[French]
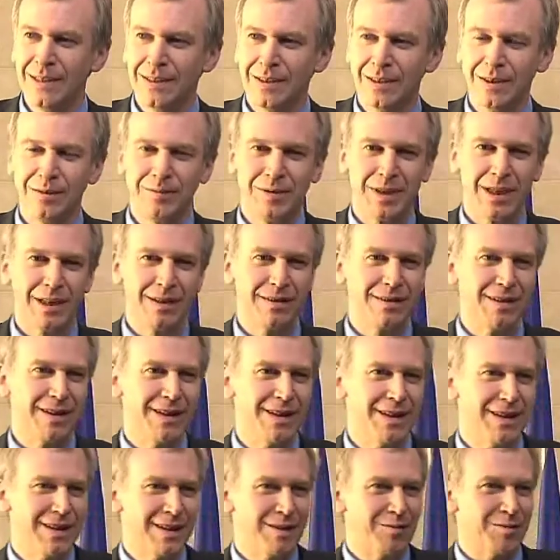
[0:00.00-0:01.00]
deviennent
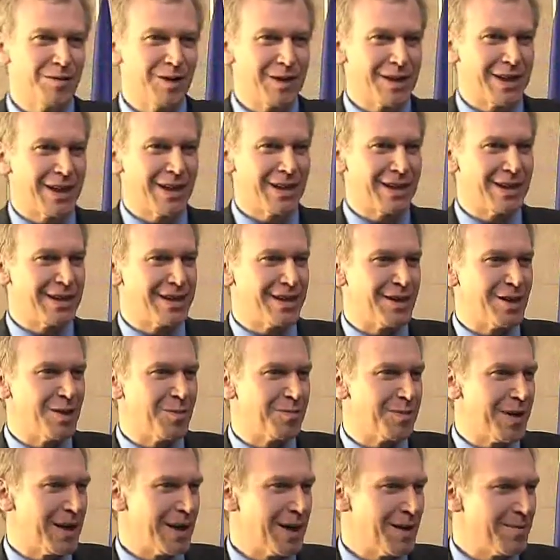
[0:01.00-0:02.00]
des, voisins qui se ne
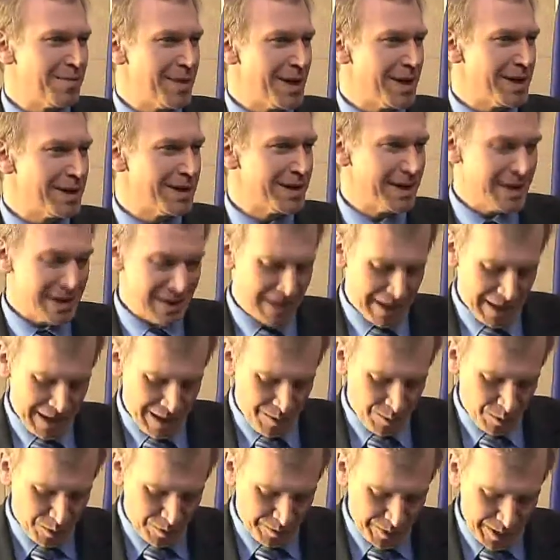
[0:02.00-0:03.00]
parlent pas assez
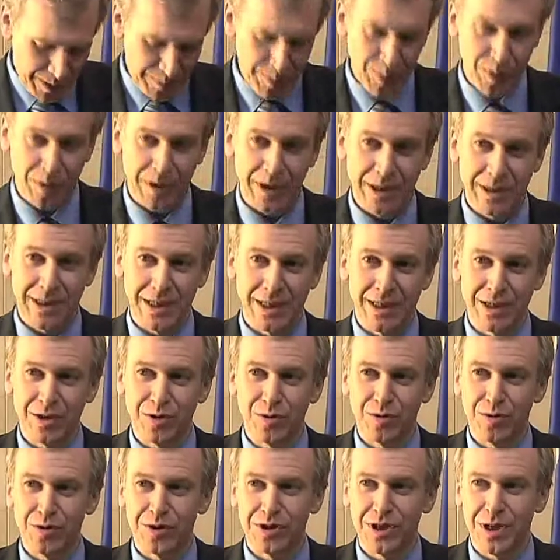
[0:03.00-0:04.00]
pour faire progresser les choses.